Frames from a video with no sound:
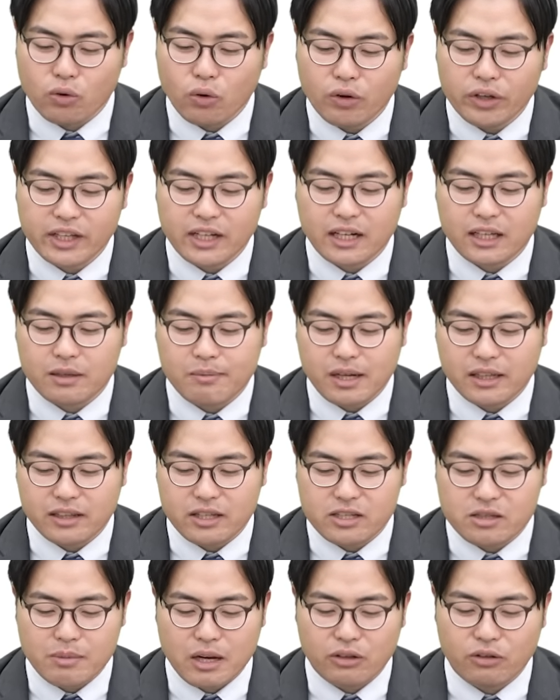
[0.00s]
合否が決まっ
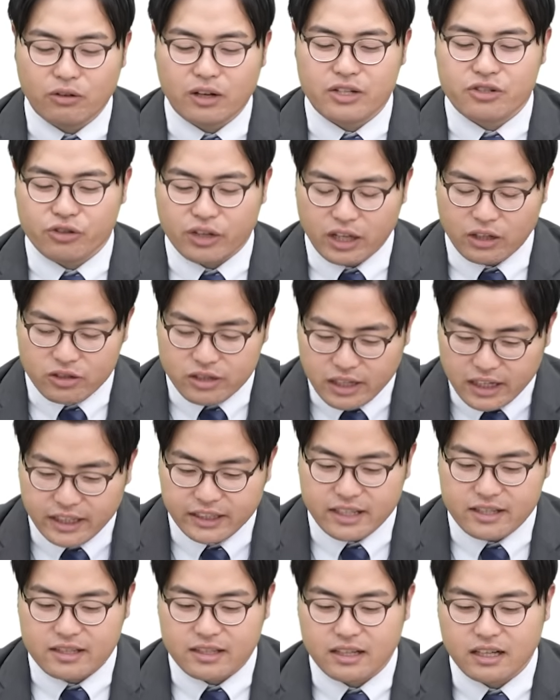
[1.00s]
てしまうのが受験の世
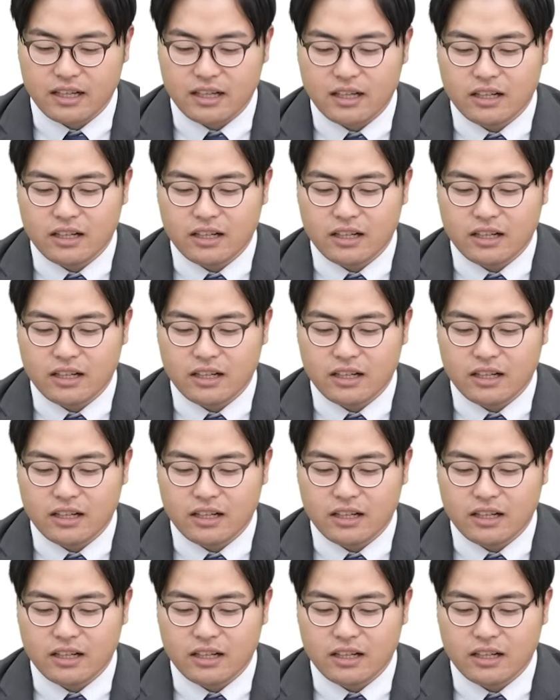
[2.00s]
界です。